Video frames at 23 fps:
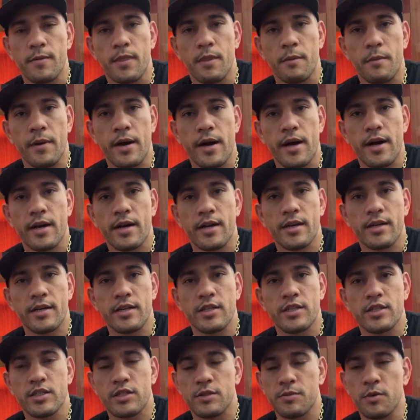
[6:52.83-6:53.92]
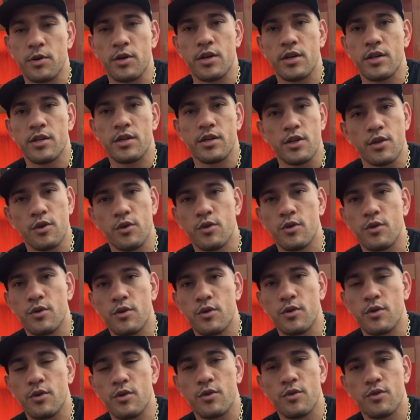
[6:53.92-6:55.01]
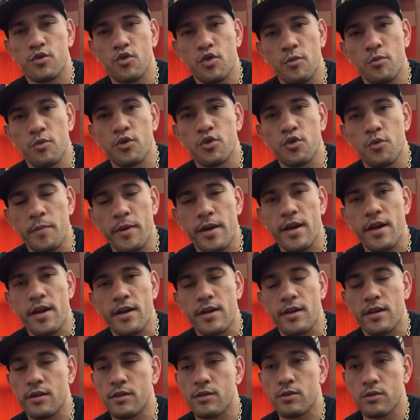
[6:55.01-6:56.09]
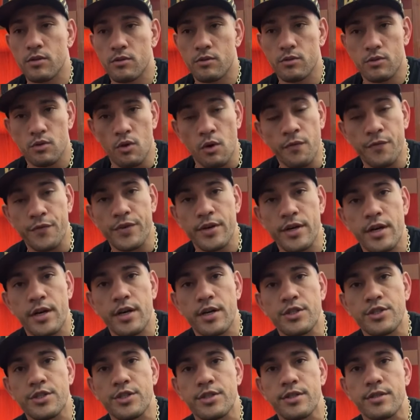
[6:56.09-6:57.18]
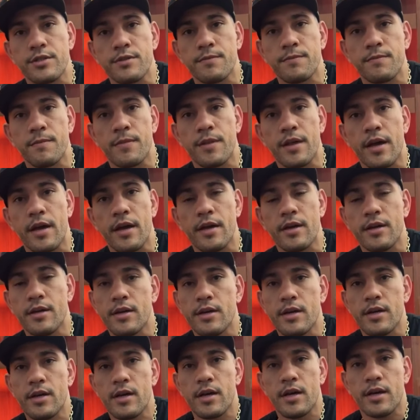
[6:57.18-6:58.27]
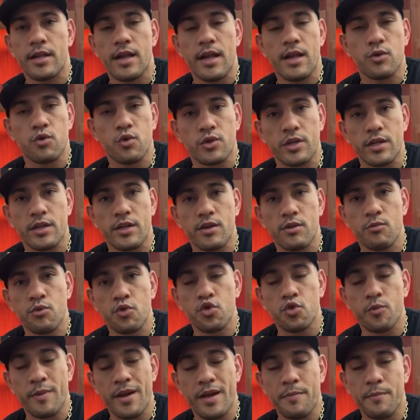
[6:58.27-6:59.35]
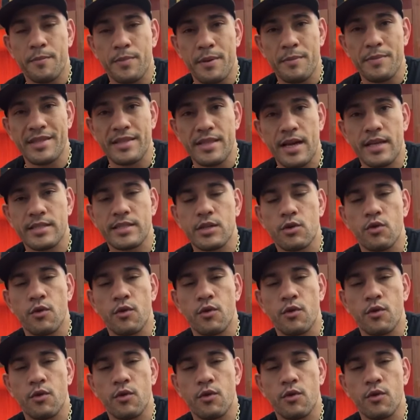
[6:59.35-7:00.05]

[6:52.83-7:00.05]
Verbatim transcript: mas pô, eu estou muito bem, confiante, né? Claro, estou treinando muito bem para me dar essa